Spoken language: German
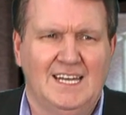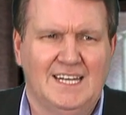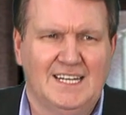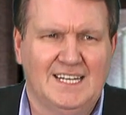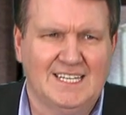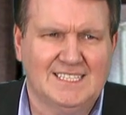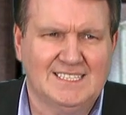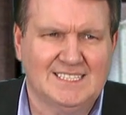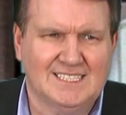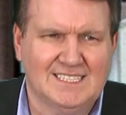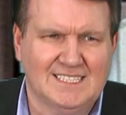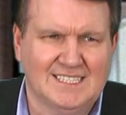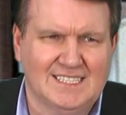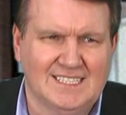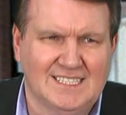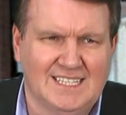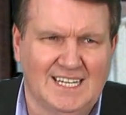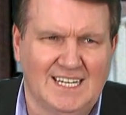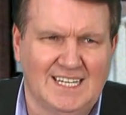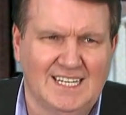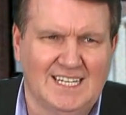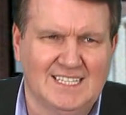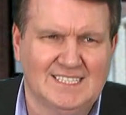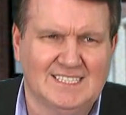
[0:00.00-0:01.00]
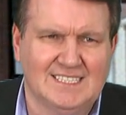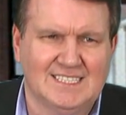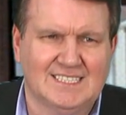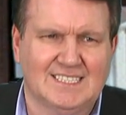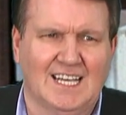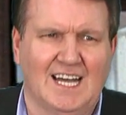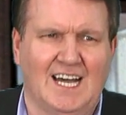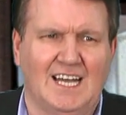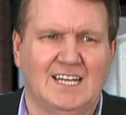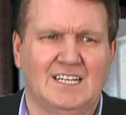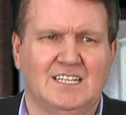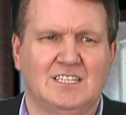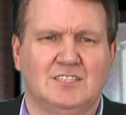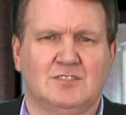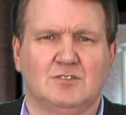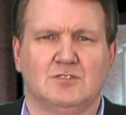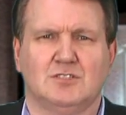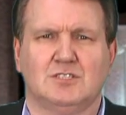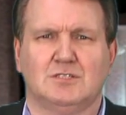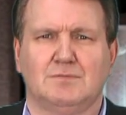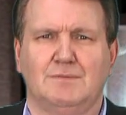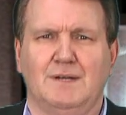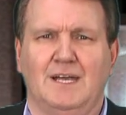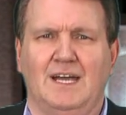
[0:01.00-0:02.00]
Das, denn es ist gar nicht so
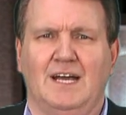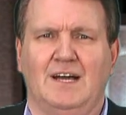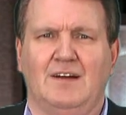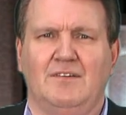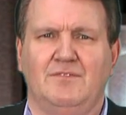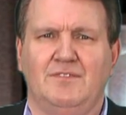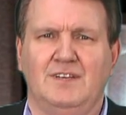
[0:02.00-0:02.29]
schwer,